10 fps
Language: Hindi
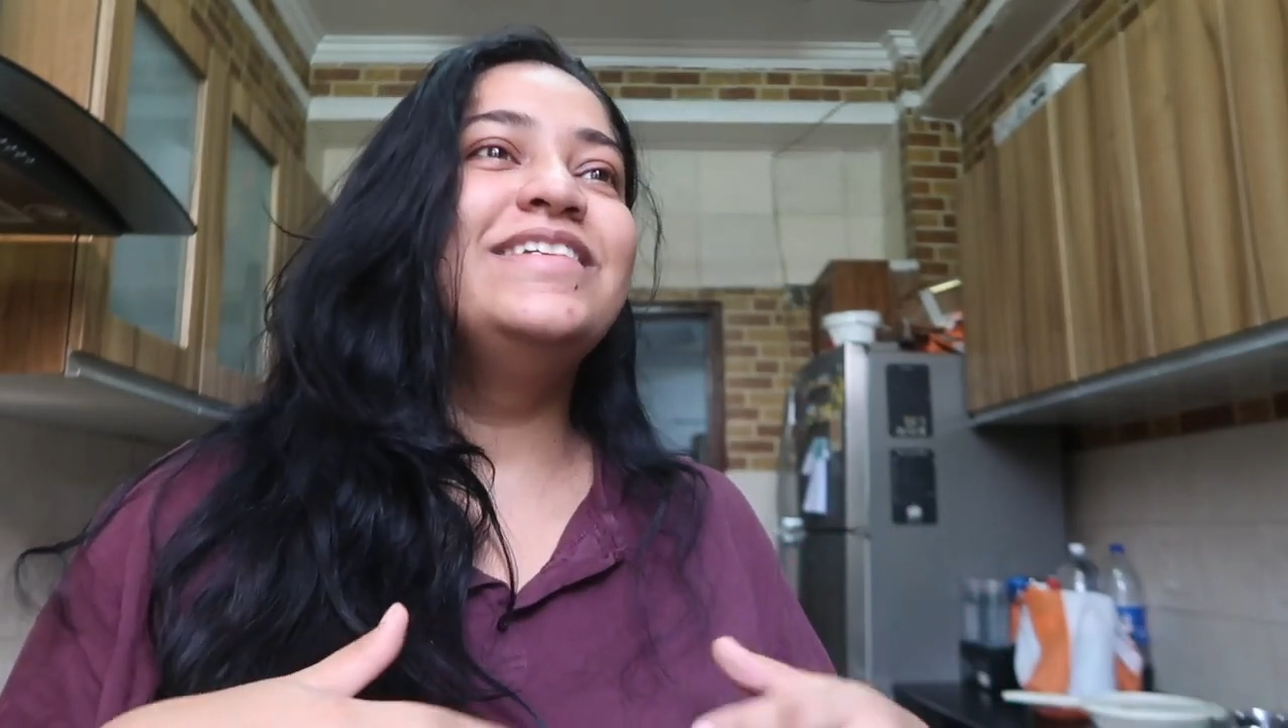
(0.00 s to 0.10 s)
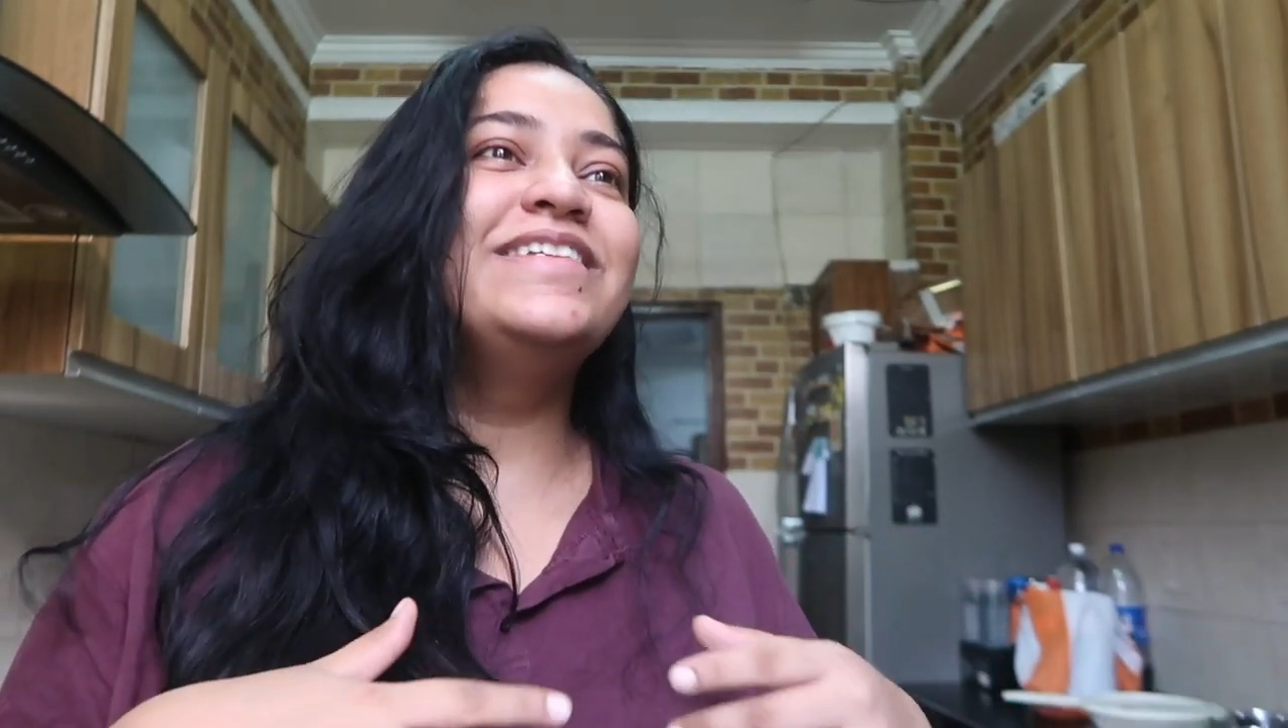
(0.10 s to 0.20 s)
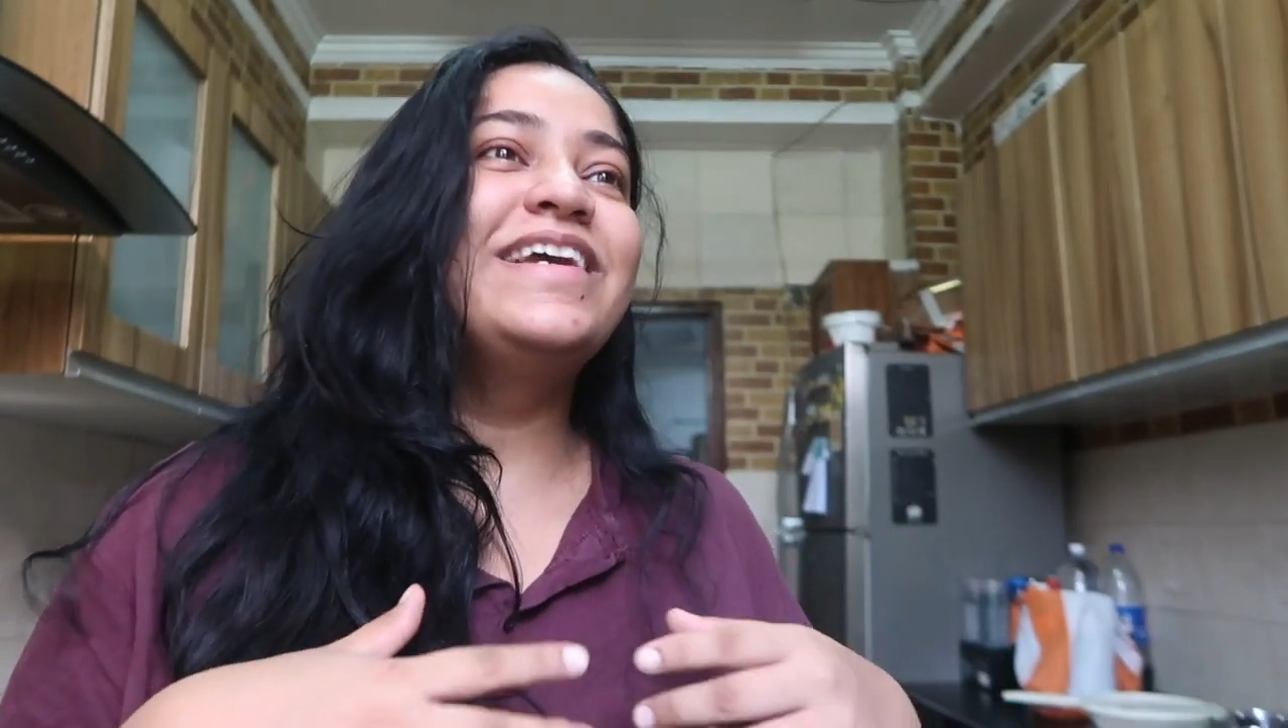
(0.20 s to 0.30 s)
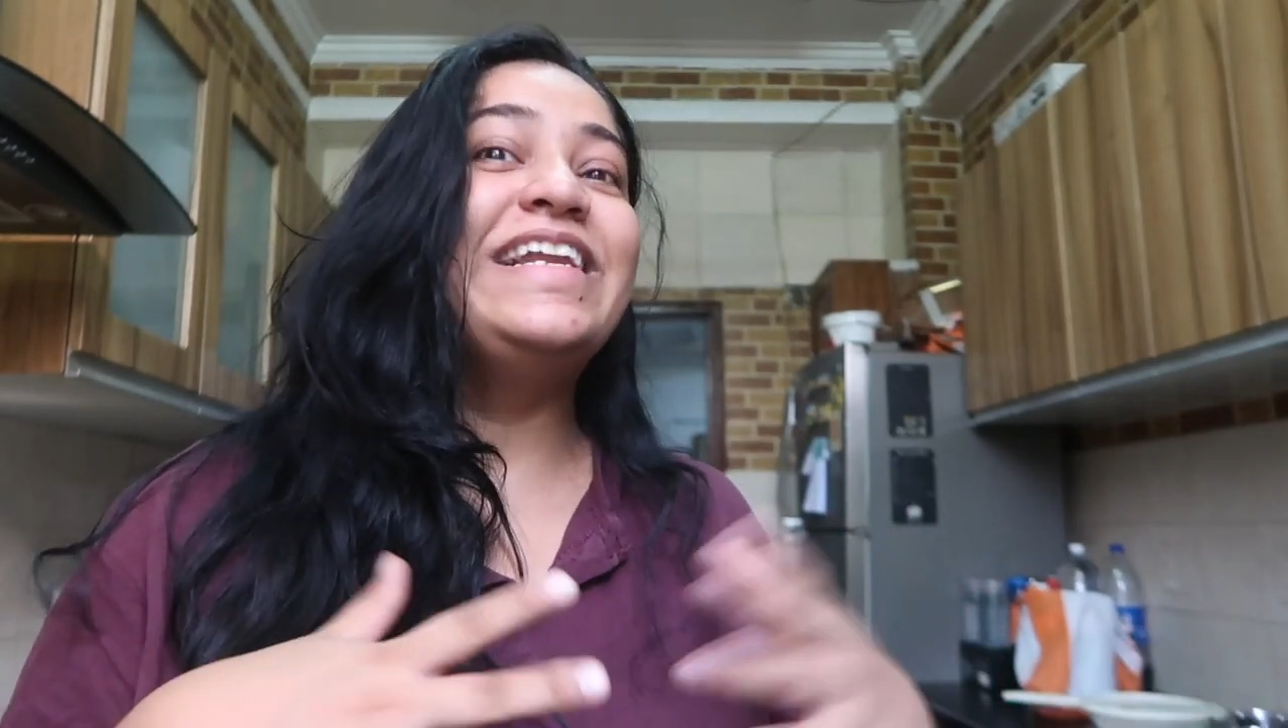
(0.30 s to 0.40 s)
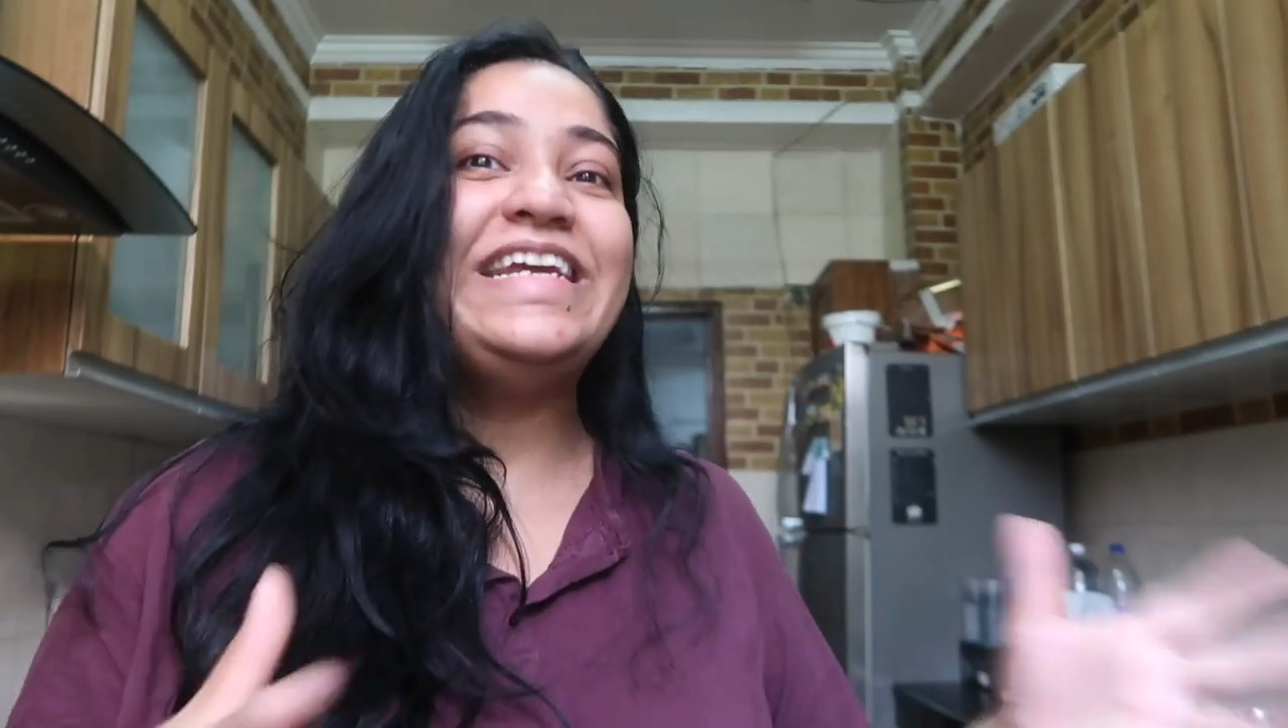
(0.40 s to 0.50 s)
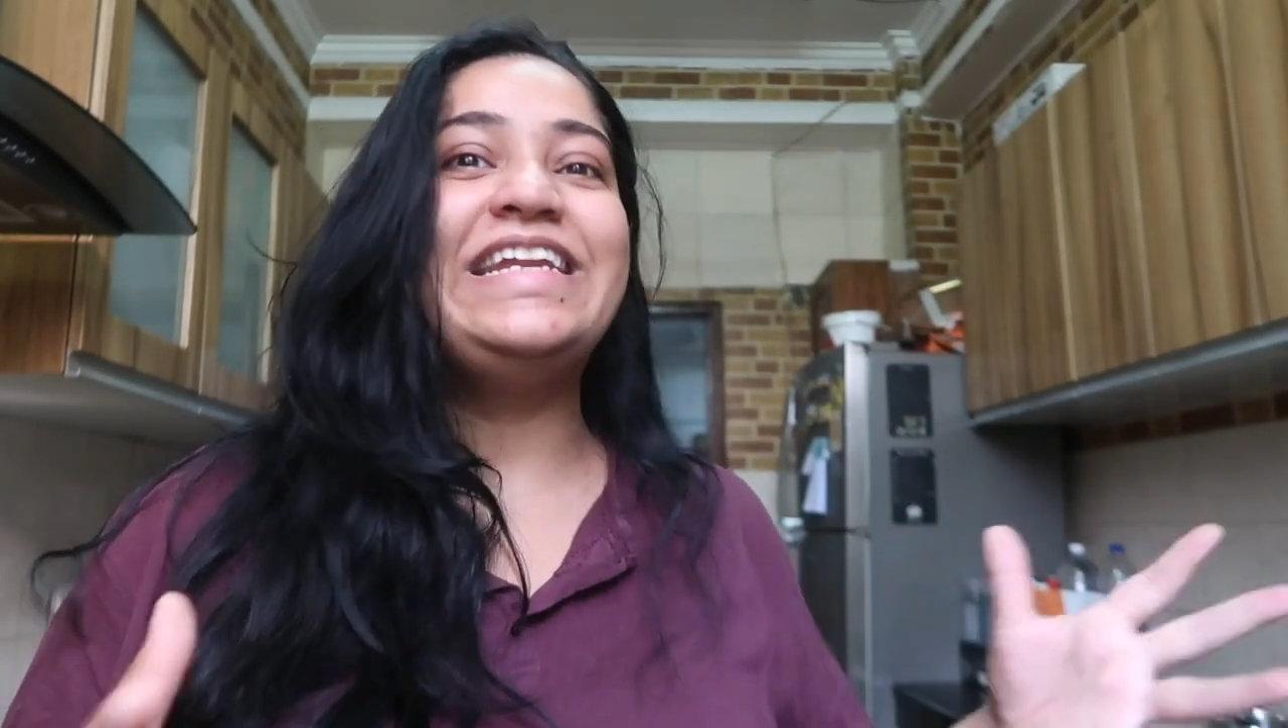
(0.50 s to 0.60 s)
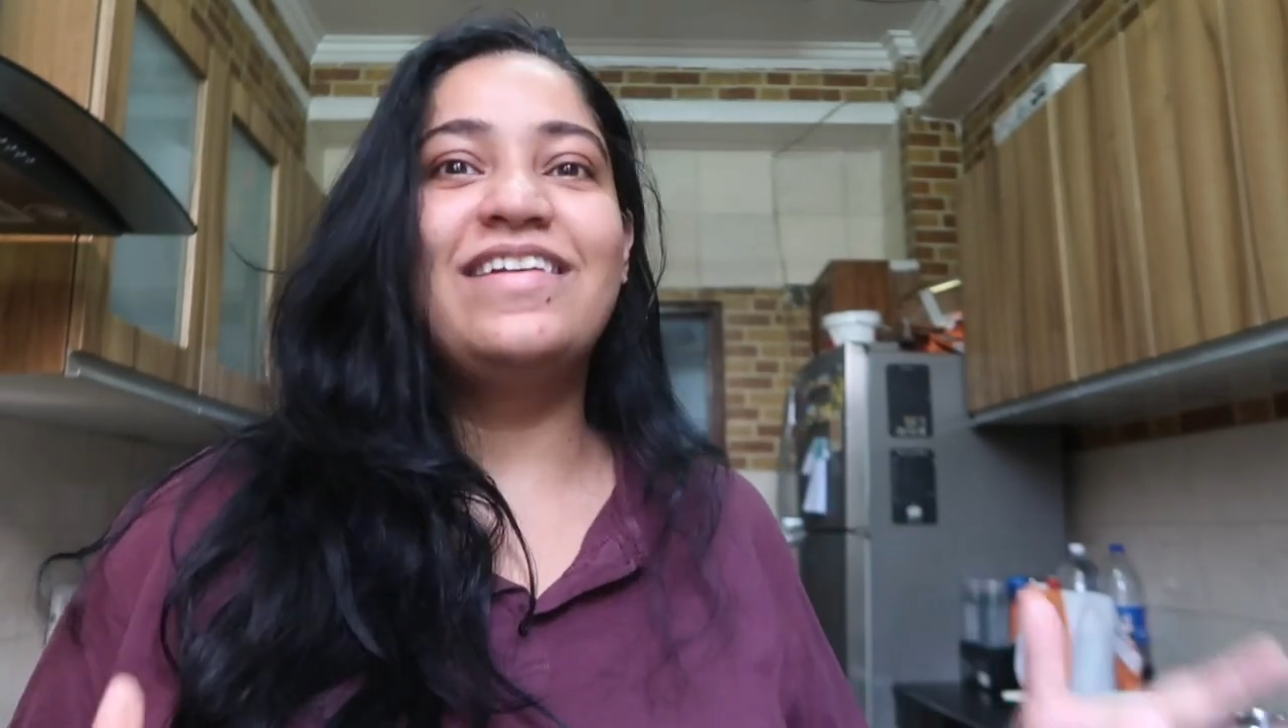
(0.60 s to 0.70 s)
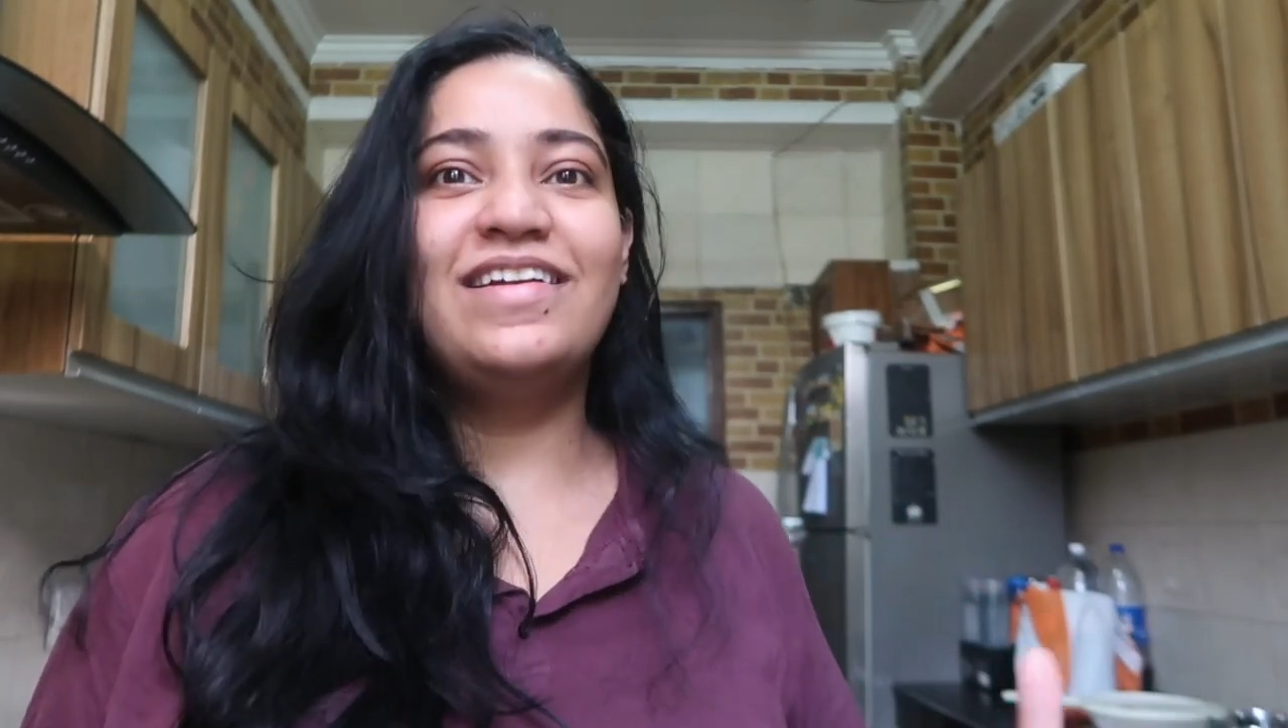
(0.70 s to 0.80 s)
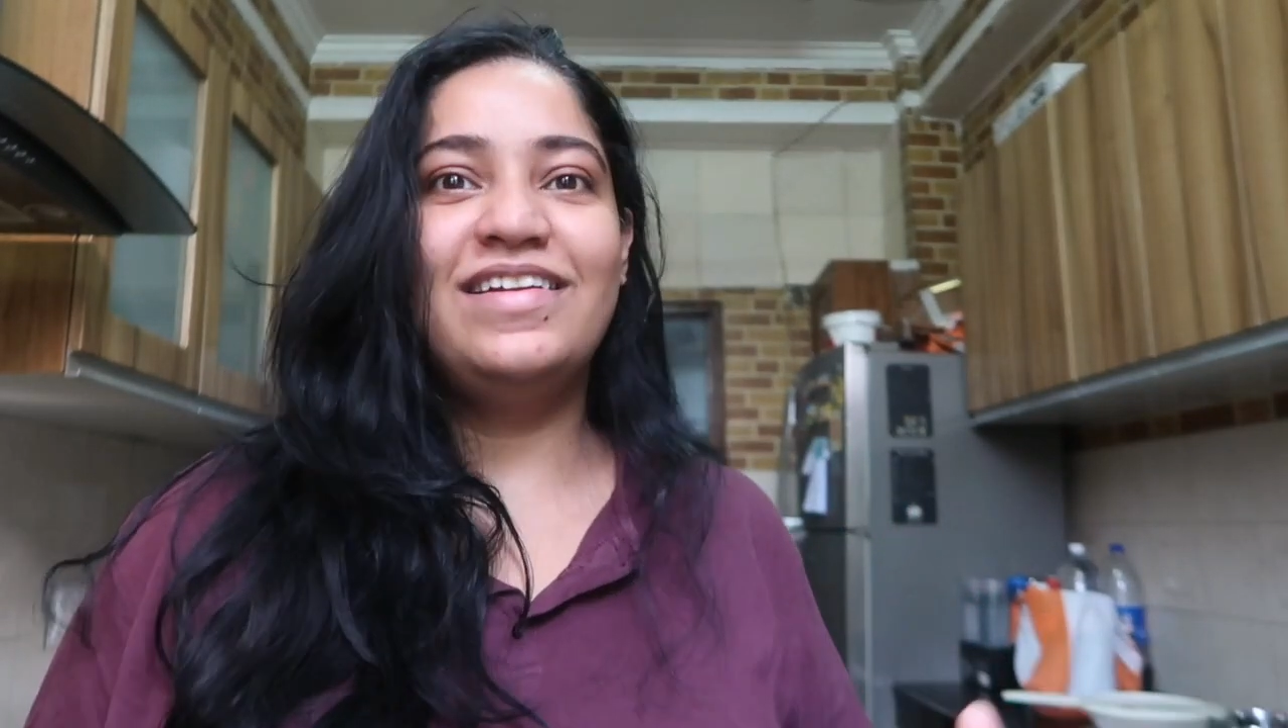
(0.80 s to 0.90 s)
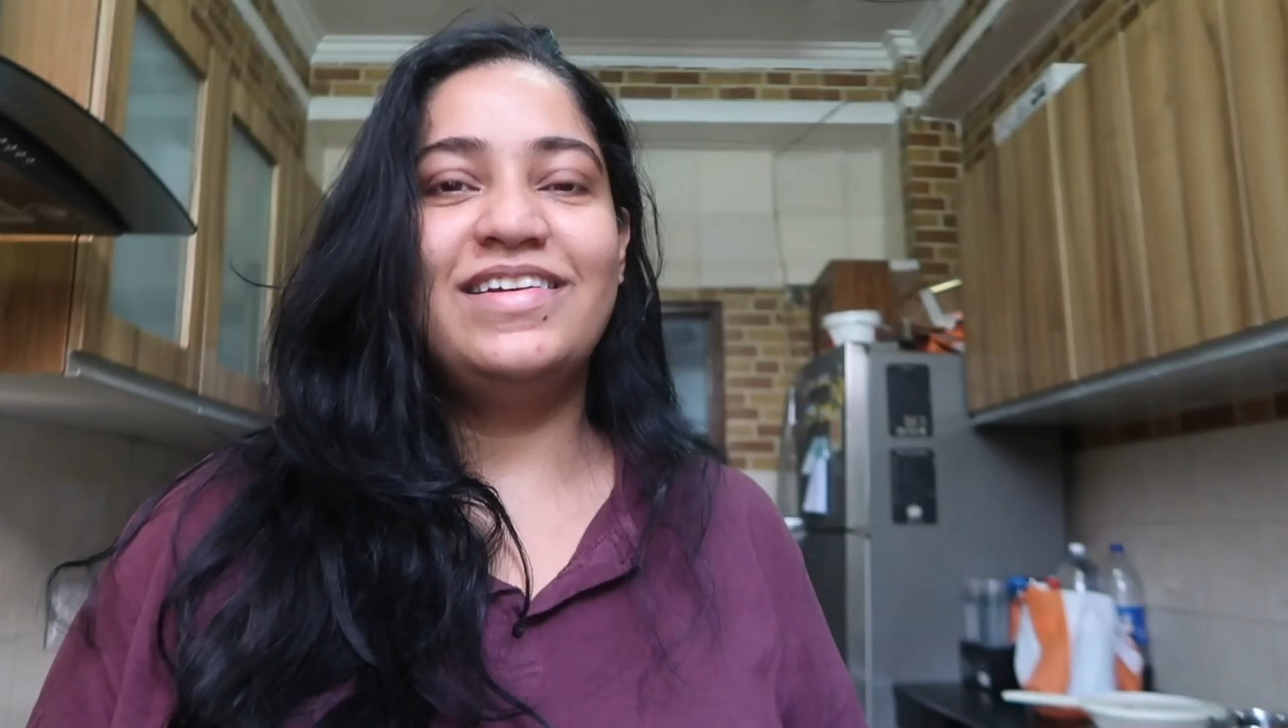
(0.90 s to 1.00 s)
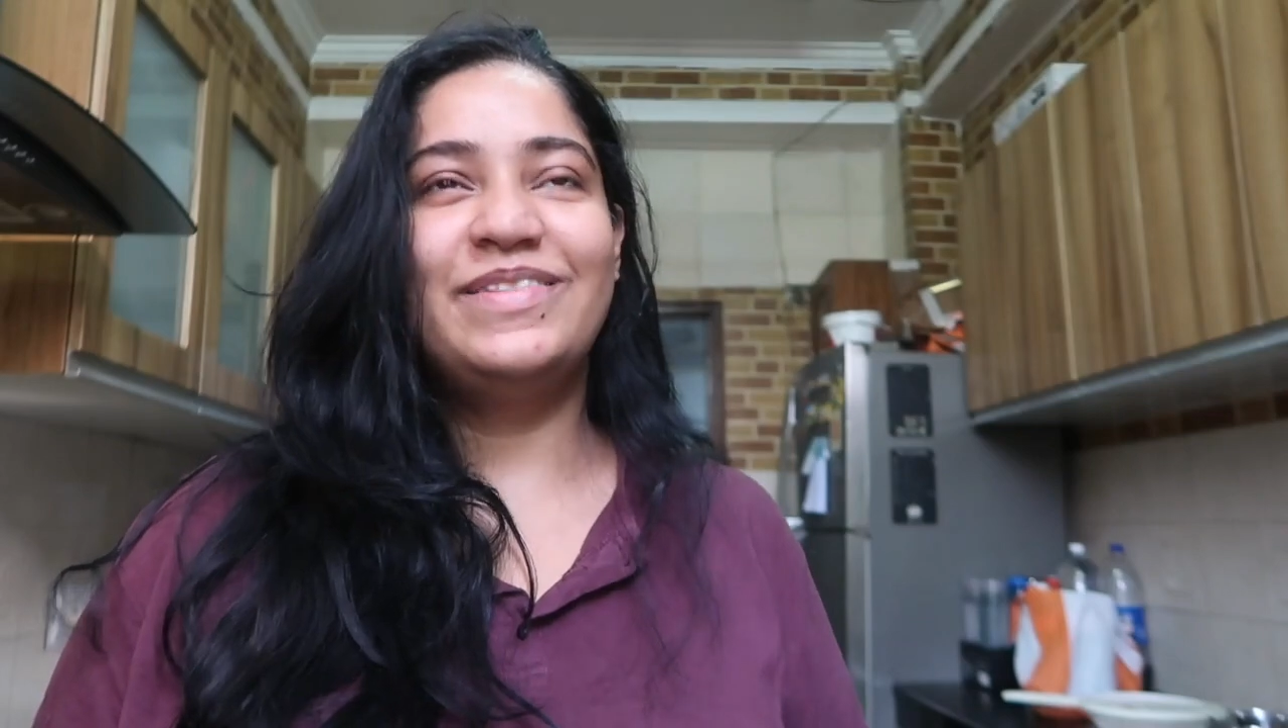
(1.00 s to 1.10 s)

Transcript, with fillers: चीज़ें क्लीन करने